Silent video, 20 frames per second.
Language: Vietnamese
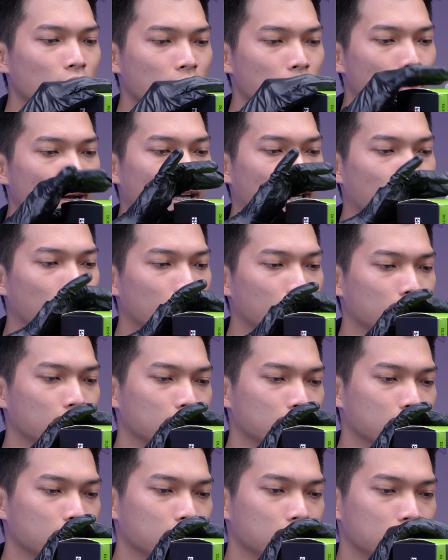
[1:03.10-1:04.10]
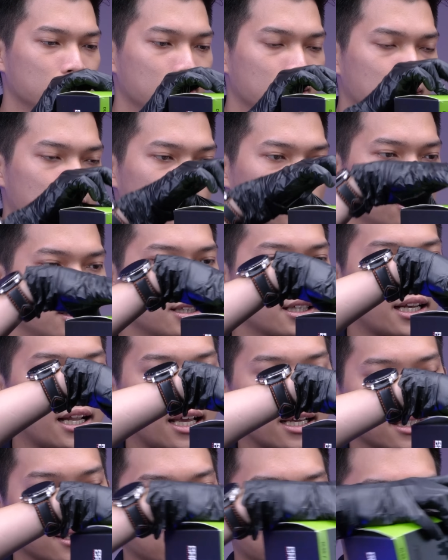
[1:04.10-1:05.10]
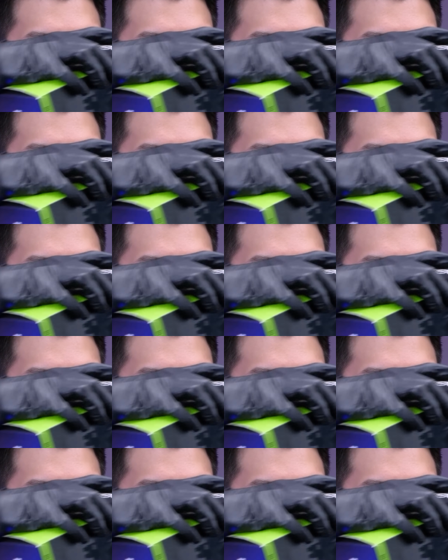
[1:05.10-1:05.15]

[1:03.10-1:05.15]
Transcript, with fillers: thôi các bạn ạ à. rất là nặng